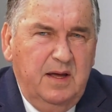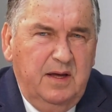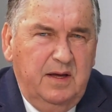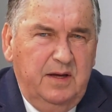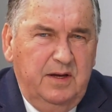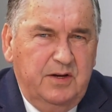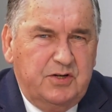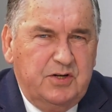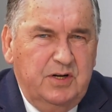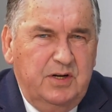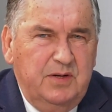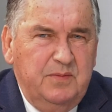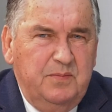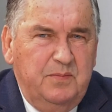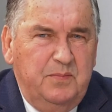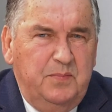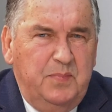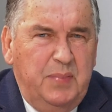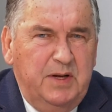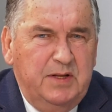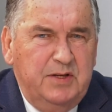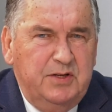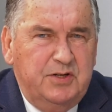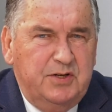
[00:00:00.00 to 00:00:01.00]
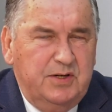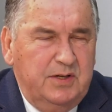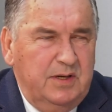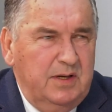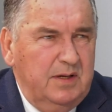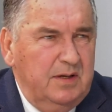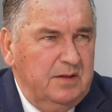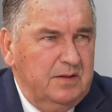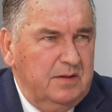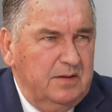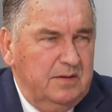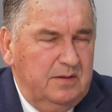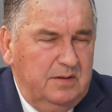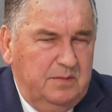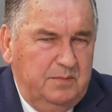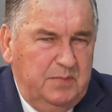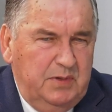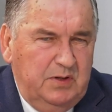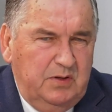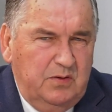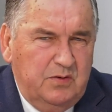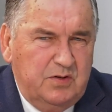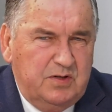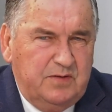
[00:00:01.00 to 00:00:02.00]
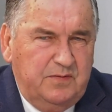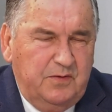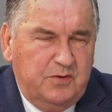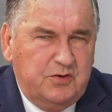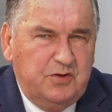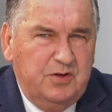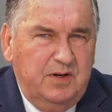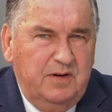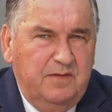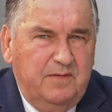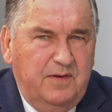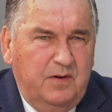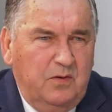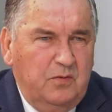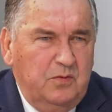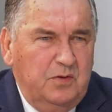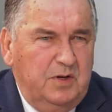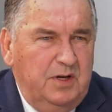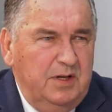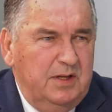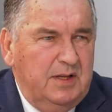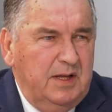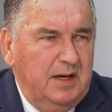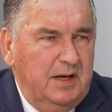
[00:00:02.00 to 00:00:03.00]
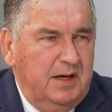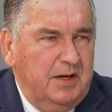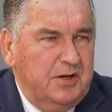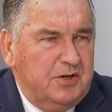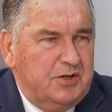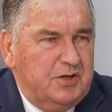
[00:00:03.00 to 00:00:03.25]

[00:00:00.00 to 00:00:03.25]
Jeżeli będzie, będą stworzone warunki takie,